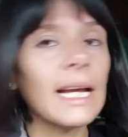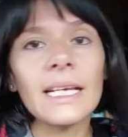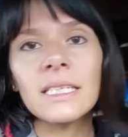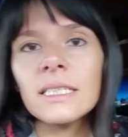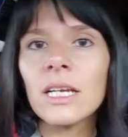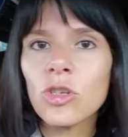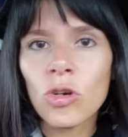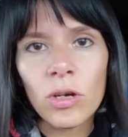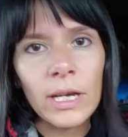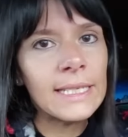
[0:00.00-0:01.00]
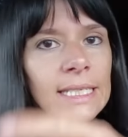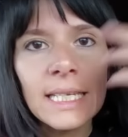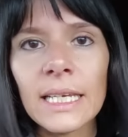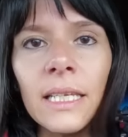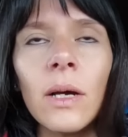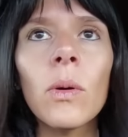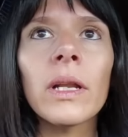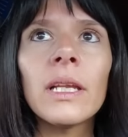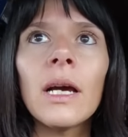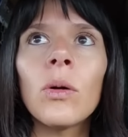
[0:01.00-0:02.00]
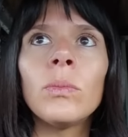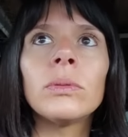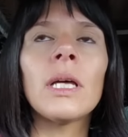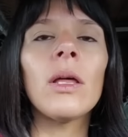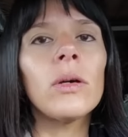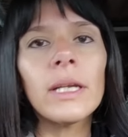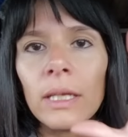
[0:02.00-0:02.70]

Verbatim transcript: casita. Yo enseguida guardé la computadora.